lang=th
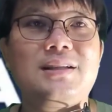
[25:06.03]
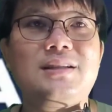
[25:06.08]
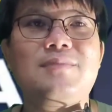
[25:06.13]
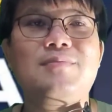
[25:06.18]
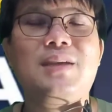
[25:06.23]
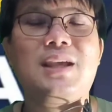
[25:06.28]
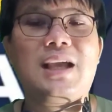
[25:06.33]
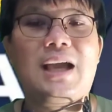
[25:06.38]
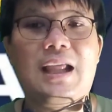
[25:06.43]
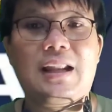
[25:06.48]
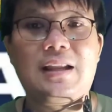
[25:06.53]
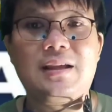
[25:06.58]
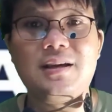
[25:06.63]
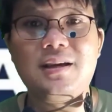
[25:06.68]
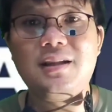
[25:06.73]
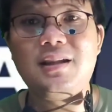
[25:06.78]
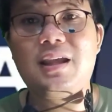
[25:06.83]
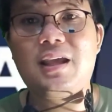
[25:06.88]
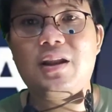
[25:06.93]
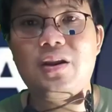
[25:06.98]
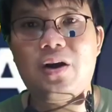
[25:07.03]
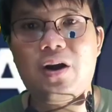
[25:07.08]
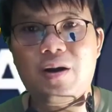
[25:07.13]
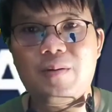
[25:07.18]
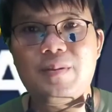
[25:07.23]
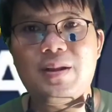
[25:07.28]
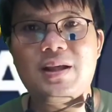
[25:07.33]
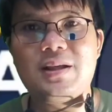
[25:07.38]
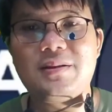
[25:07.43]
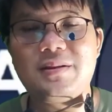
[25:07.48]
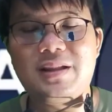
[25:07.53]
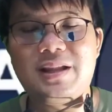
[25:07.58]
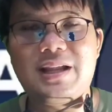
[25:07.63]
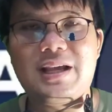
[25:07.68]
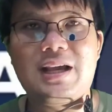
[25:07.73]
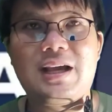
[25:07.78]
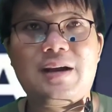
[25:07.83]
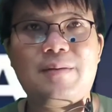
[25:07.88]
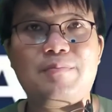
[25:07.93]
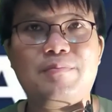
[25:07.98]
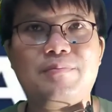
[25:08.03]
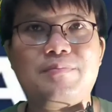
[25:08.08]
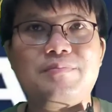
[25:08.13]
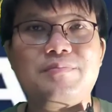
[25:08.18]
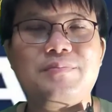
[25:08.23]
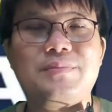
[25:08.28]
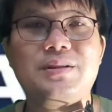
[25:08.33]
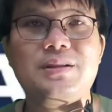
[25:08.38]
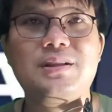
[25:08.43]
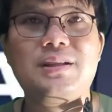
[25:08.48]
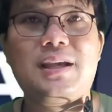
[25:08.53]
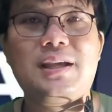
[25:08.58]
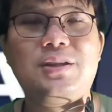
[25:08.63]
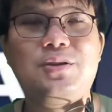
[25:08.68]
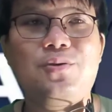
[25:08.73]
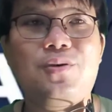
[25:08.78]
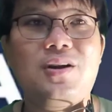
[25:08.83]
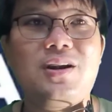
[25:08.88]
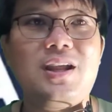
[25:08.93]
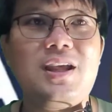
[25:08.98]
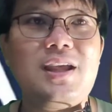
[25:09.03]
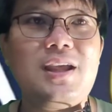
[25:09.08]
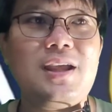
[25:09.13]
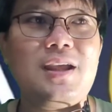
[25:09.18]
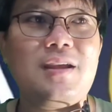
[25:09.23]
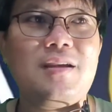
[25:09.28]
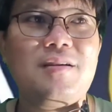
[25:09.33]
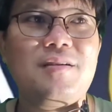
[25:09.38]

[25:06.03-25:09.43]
จะมีการขึ้นอีกรอบนะครับในช่วงที่